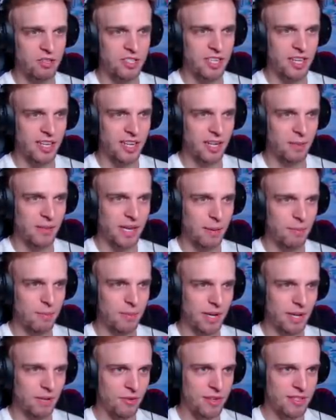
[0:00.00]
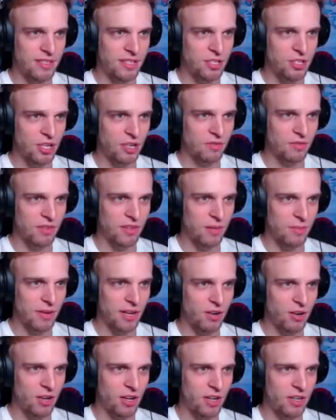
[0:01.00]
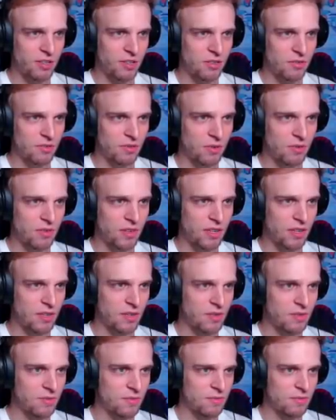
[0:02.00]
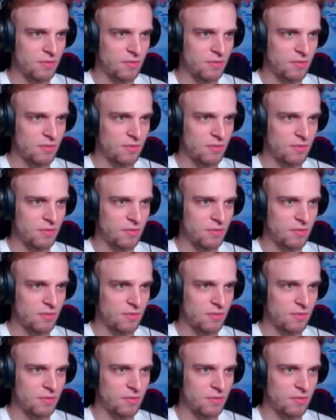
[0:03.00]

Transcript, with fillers: Será que um de cerâmica branco assim já não fica melhor? Vamos ver.